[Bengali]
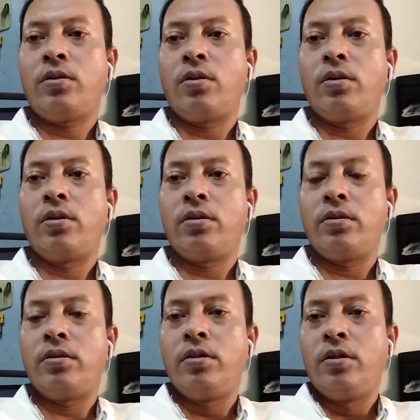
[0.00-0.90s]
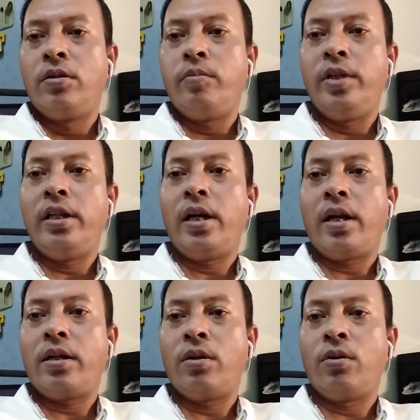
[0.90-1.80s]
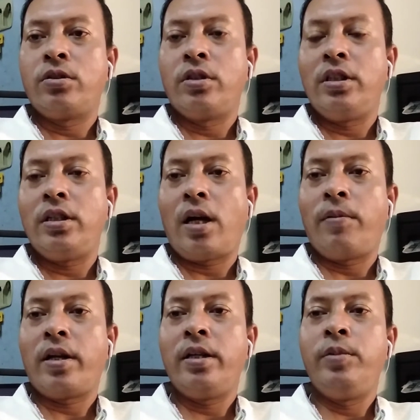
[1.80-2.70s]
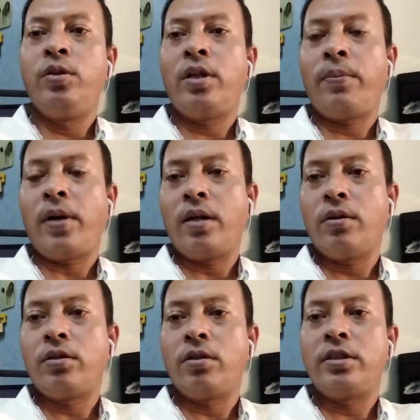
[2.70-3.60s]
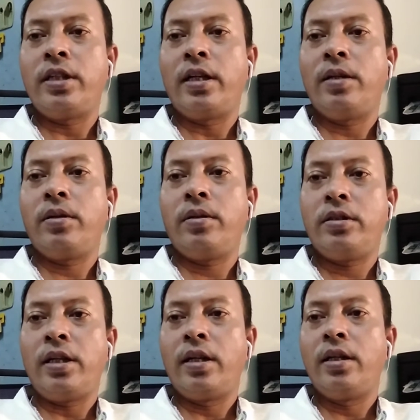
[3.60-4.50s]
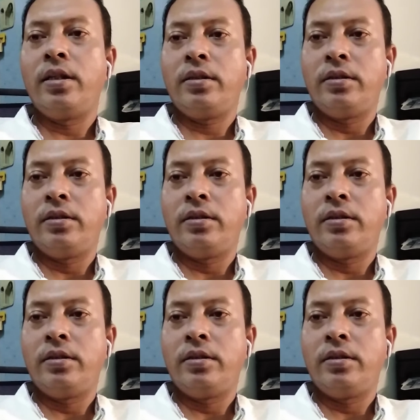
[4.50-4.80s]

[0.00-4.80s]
কোনো মিডিয়ার লোক যদি আমার এই ভিডিওটা পান অন্তত চ্যানেল চ্যানেলে